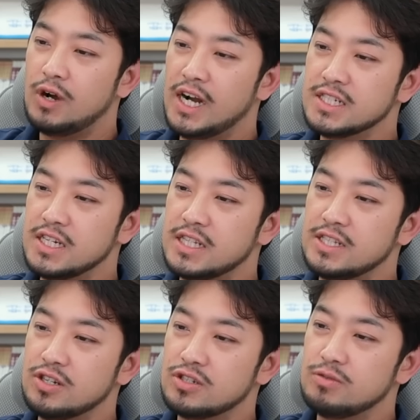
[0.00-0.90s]
과학자의
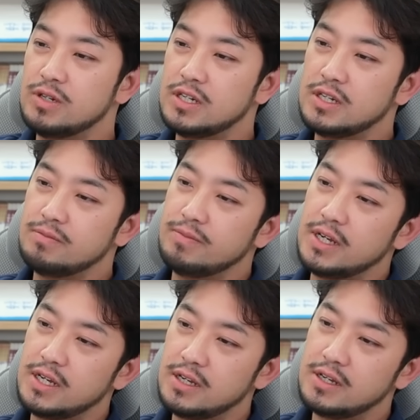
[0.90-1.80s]
대척점에
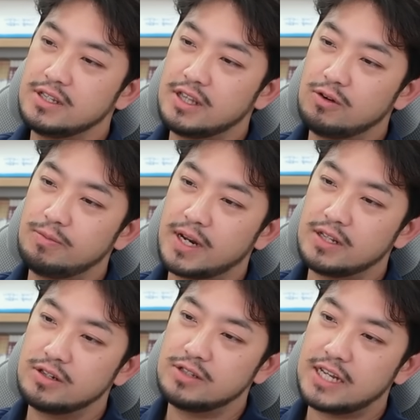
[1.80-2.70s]
있다고
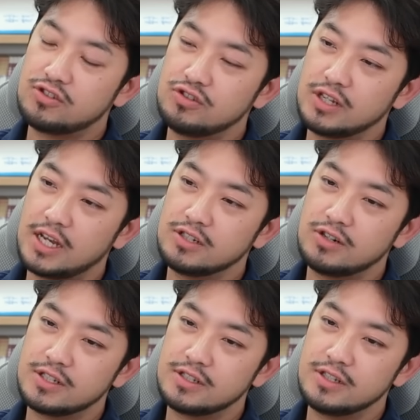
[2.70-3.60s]
말하는 건 낮추는 게 아닌 것
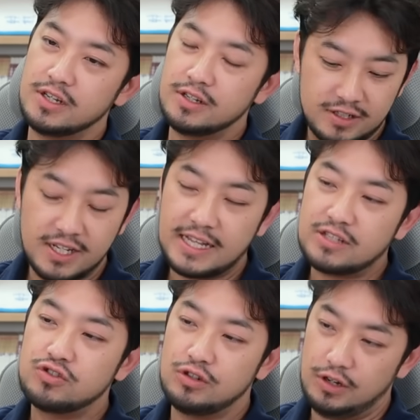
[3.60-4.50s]
같은데, 그게
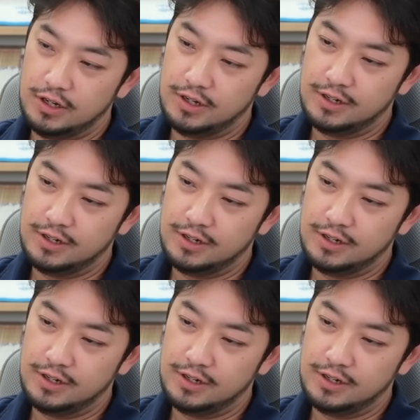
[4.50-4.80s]
낮춘 거예요.